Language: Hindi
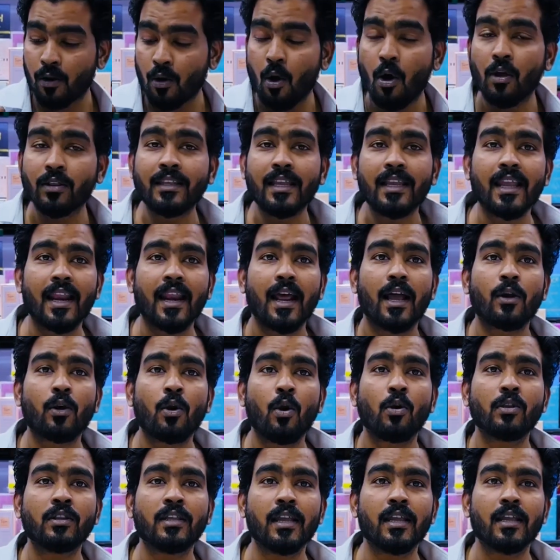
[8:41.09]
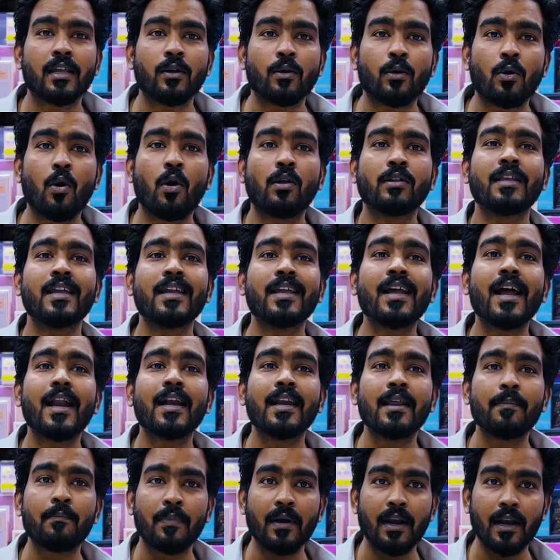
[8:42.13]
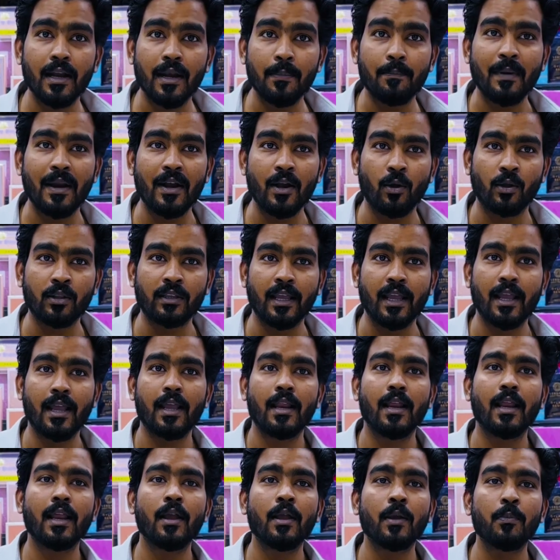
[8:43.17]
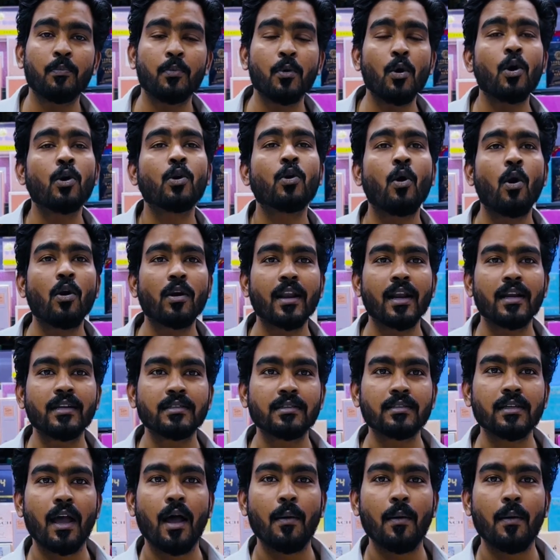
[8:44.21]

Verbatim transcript: क्लोथिंग है ना क्लोथिंग उसके ऊपर डिपेंड है डिपेंड होता है प्योर कॉटन